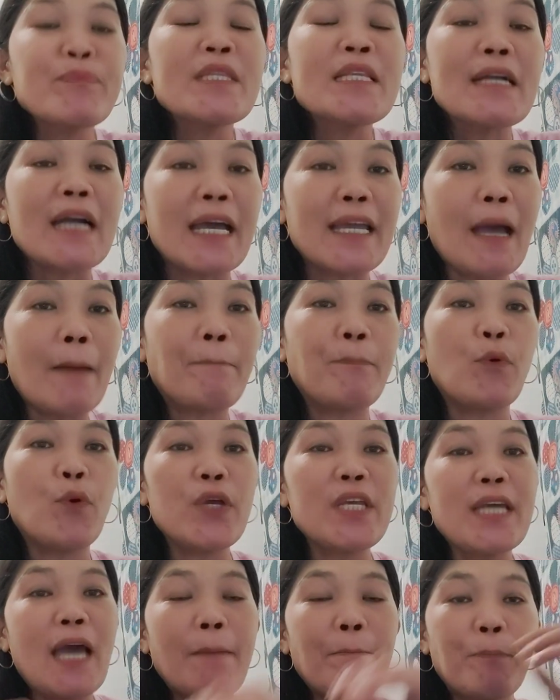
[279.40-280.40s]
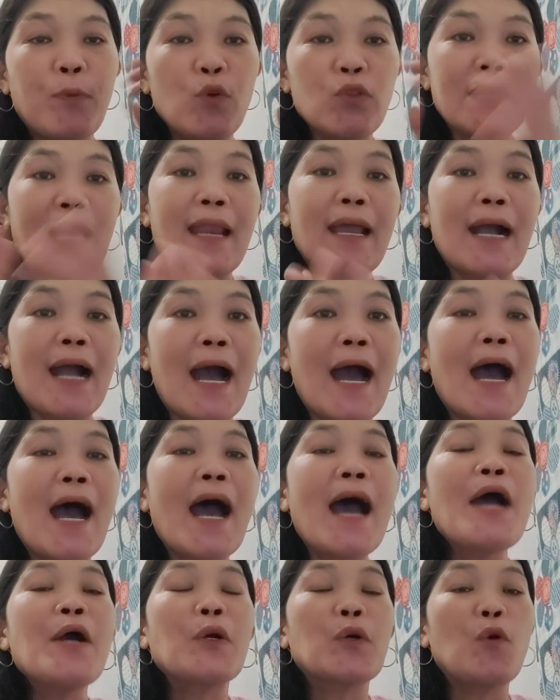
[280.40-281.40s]
Kaya po, yan po
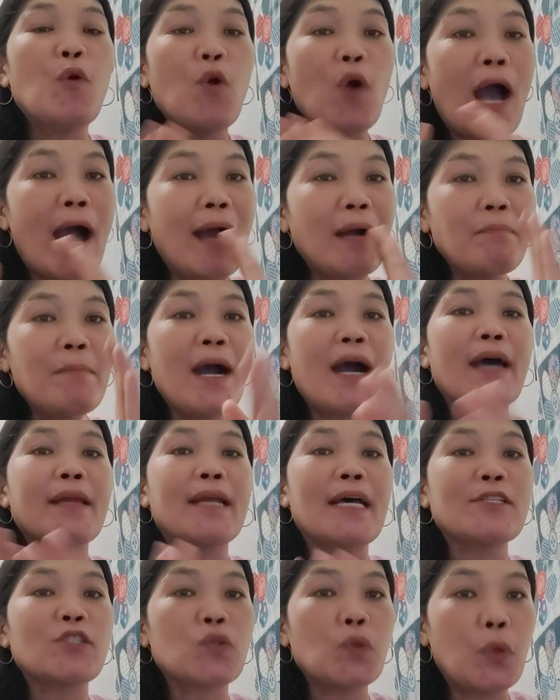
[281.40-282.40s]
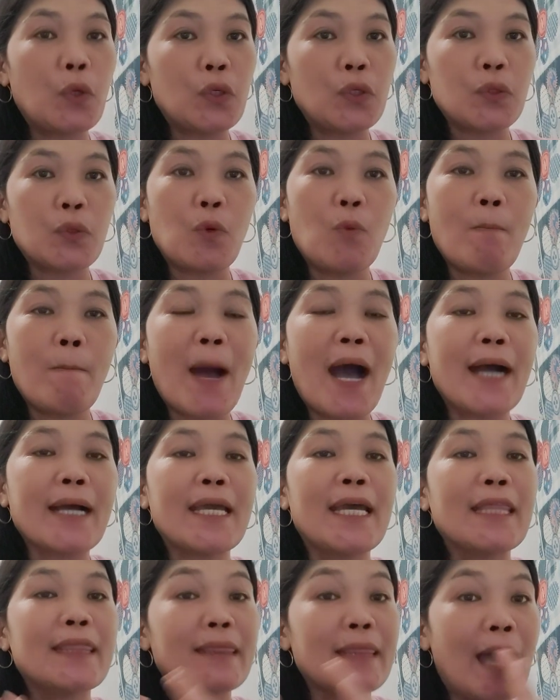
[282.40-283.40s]
talaga kung ang mga rason kung
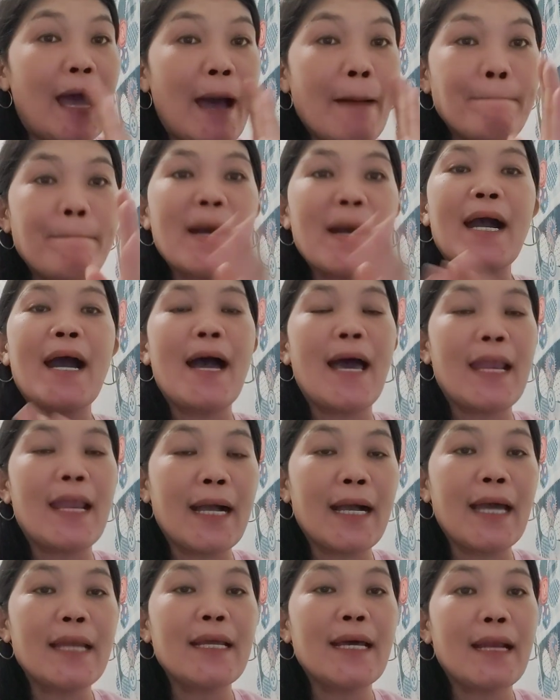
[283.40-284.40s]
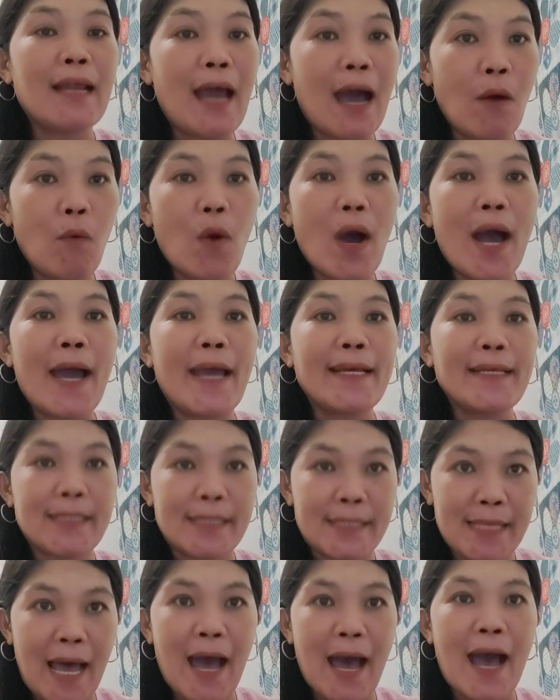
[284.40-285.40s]
bakit napakahalaga ng laway
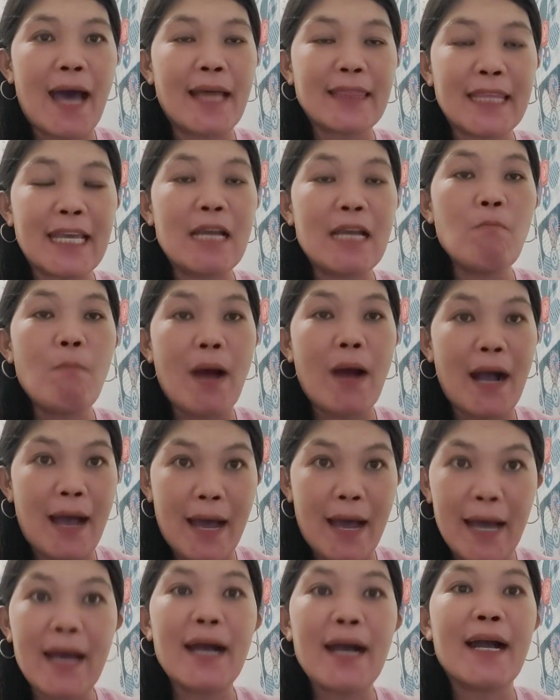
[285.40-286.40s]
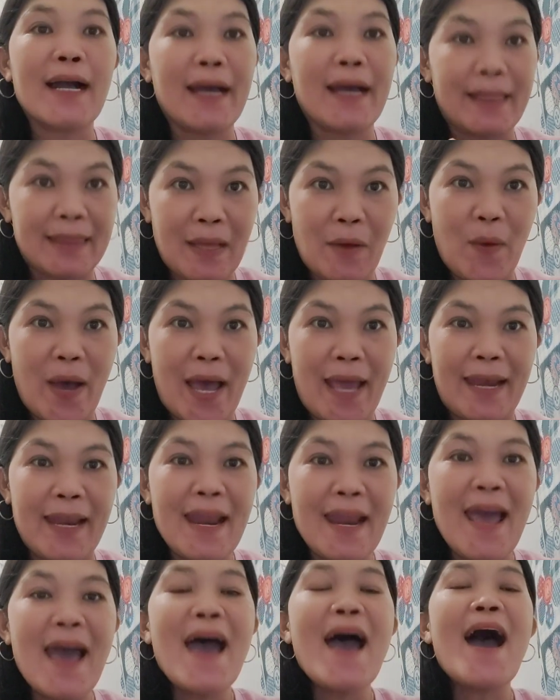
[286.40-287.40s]
sa ating mga katawan.
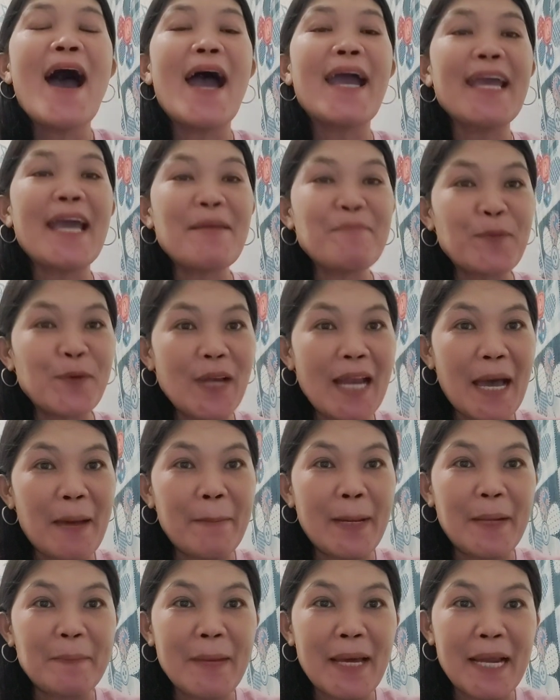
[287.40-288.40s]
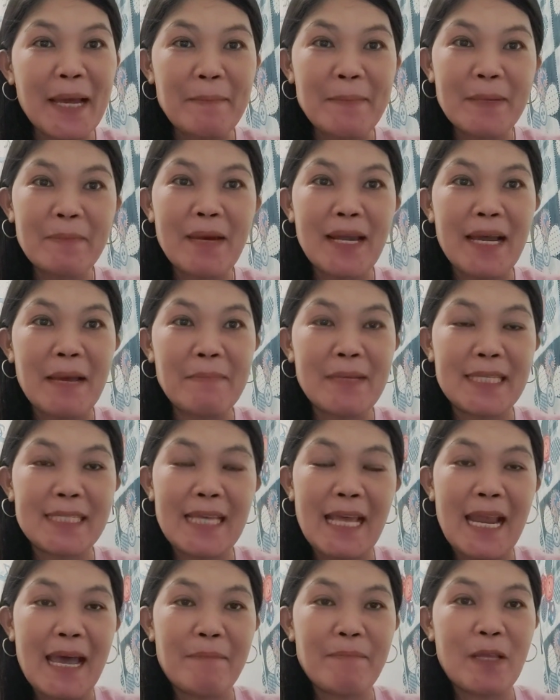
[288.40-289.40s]
Ayan po lamang maraming maraming
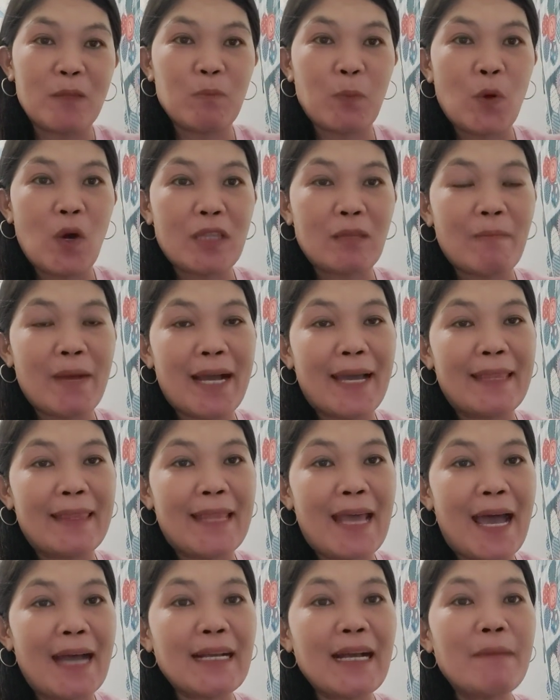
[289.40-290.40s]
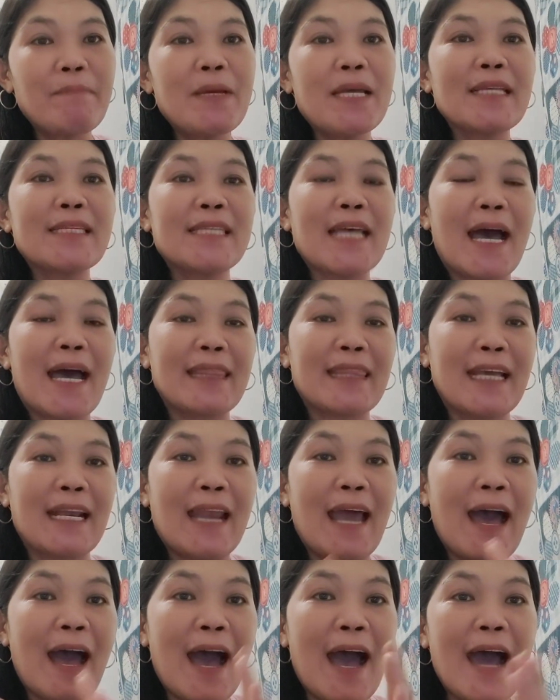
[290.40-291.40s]
salamat po at magandang gabi sa ating
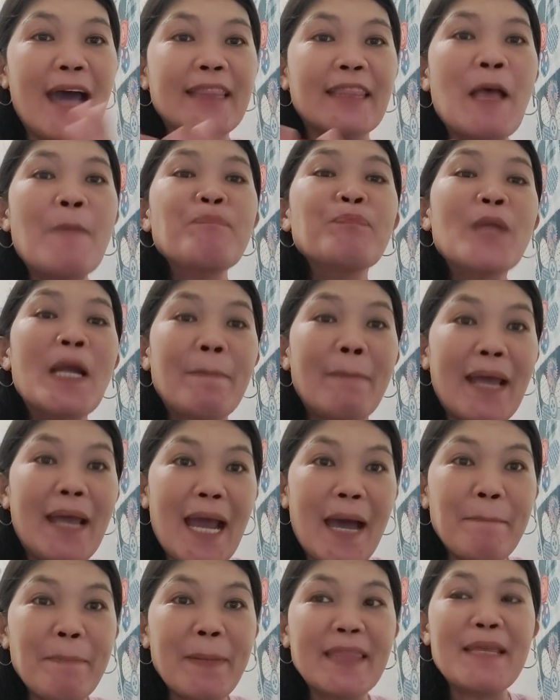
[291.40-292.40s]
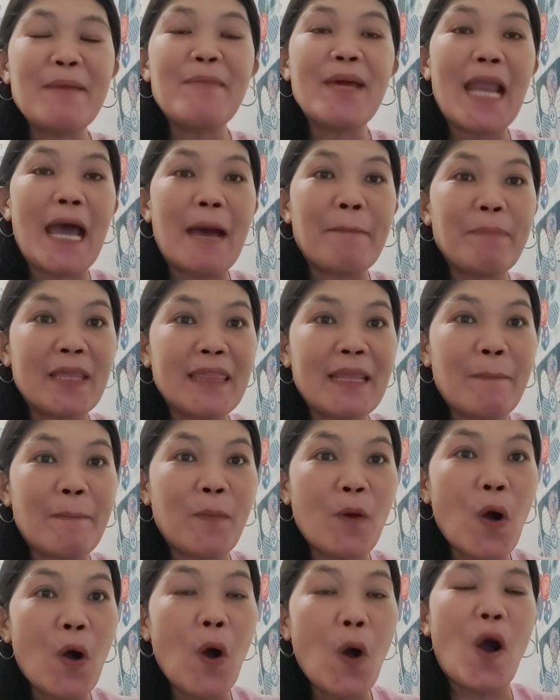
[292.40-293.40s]
lahat. Malapit na malapit na
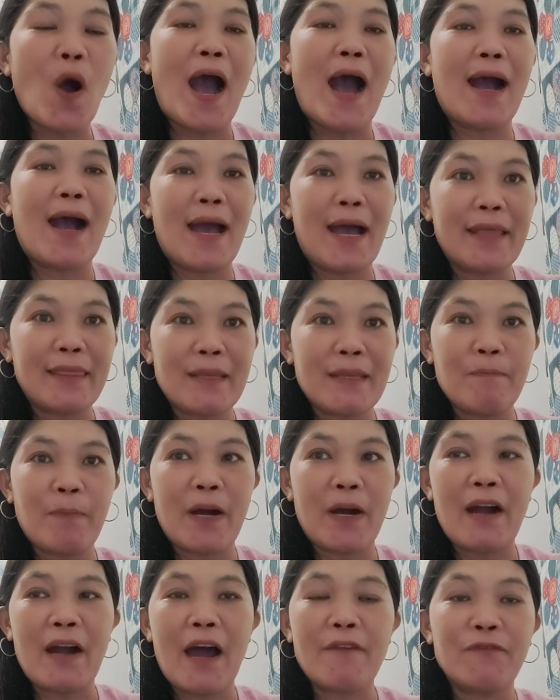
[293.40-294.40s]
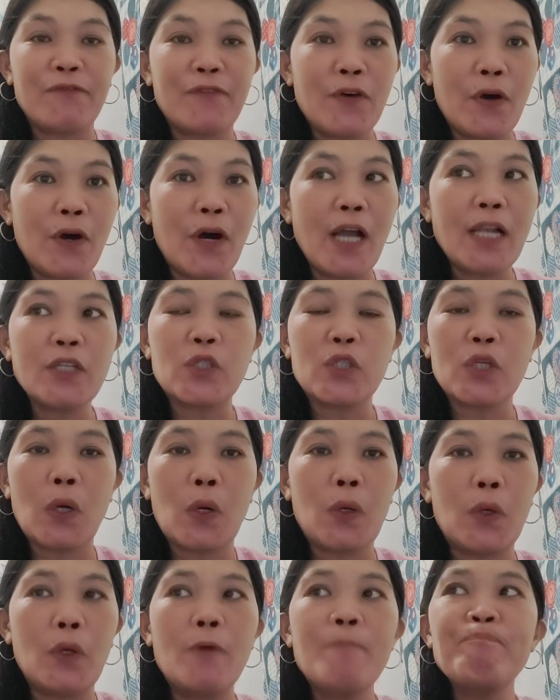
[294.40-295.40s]
po ang ating paraffol.
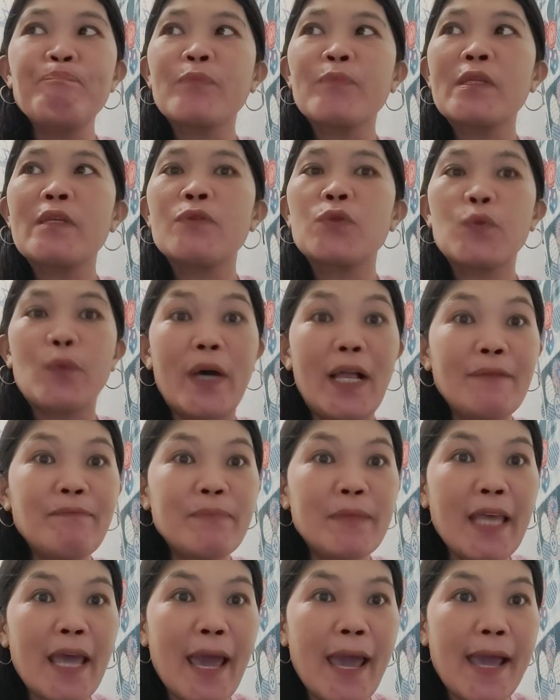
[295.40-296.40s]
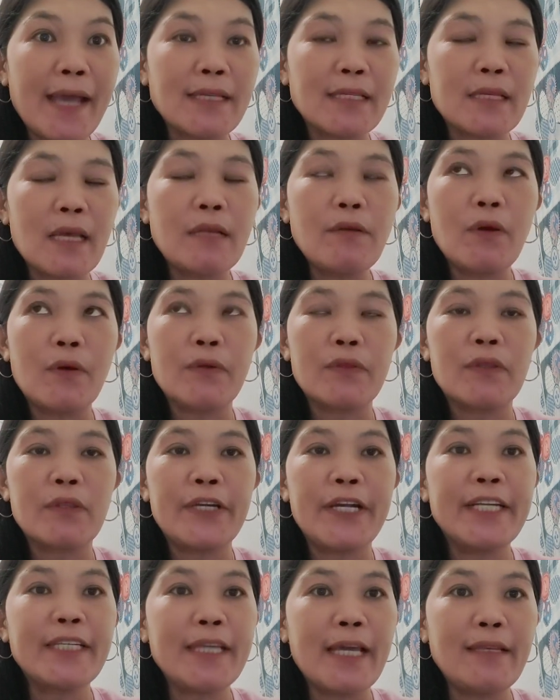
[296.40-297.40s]
So, 12 days, ano,
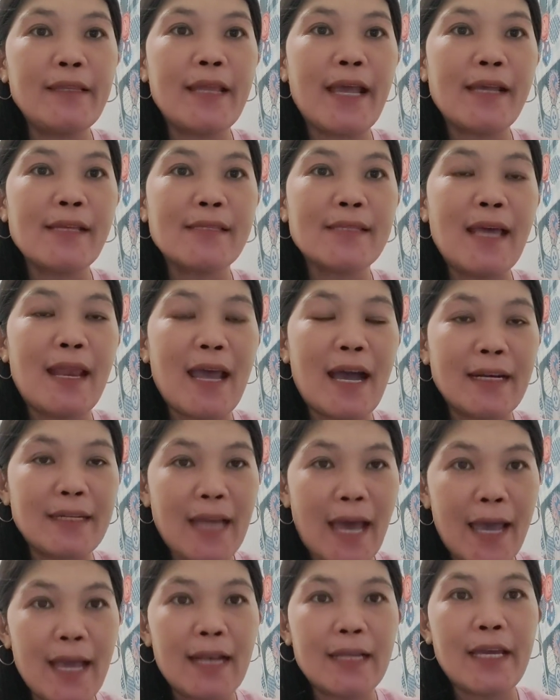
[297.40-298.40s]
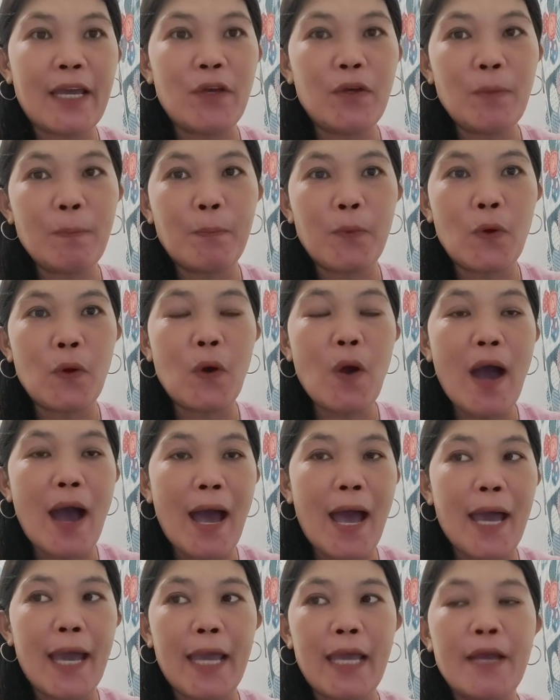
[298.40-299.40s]
13 days na lang dahil ngayon po
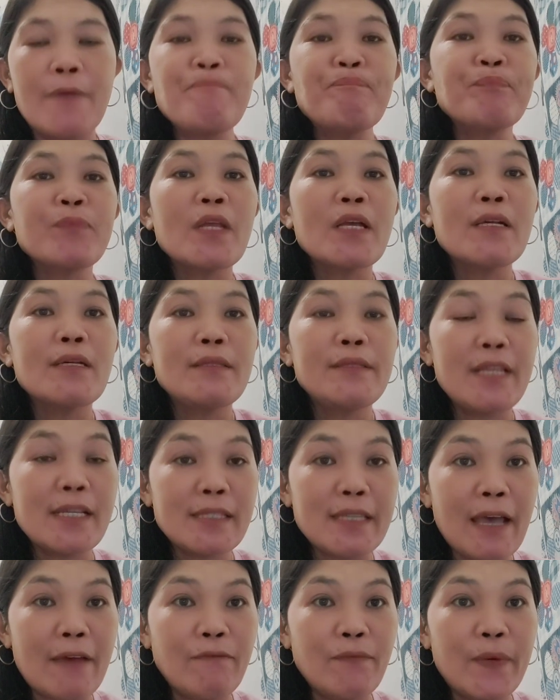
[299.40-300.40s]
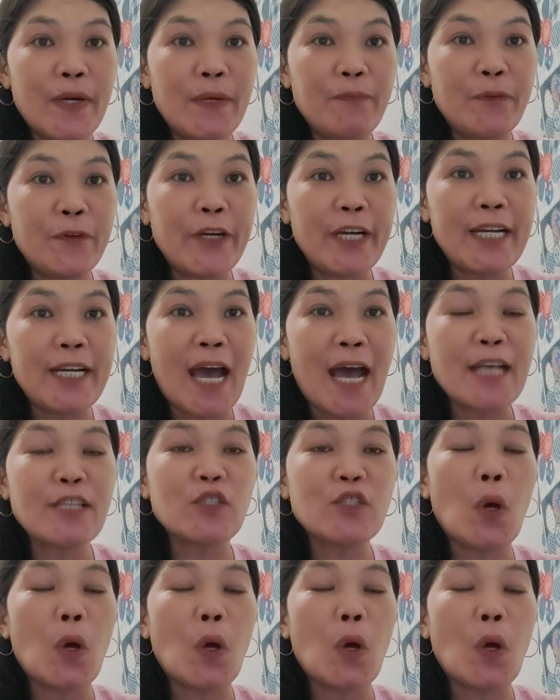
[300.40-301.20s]
ay December 4 na.